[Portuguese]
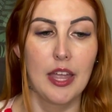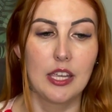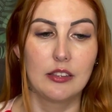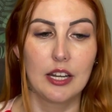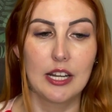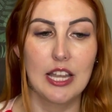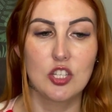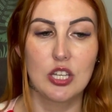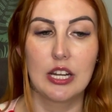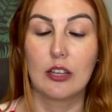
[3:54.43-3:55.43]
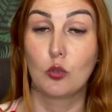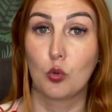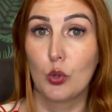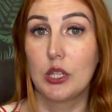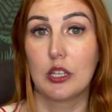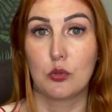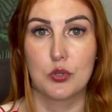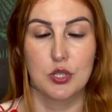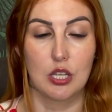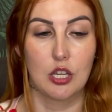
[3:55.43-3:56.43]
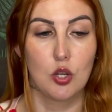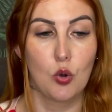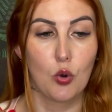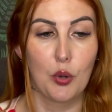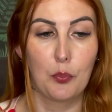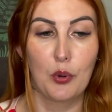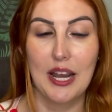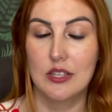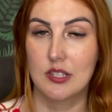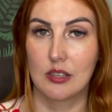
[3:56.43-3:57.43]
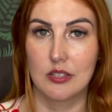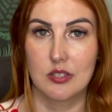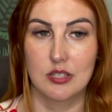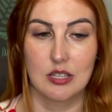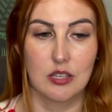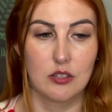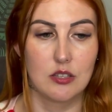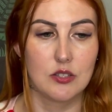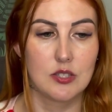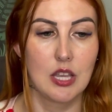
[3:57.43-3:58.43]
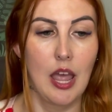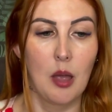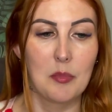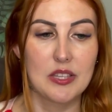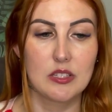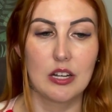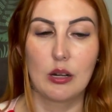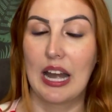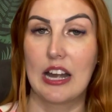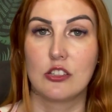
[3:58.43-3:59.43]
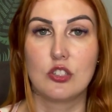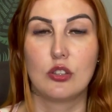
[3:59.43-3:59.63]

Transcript: internet gratuita no exterior, Priceless Cities, Mastercard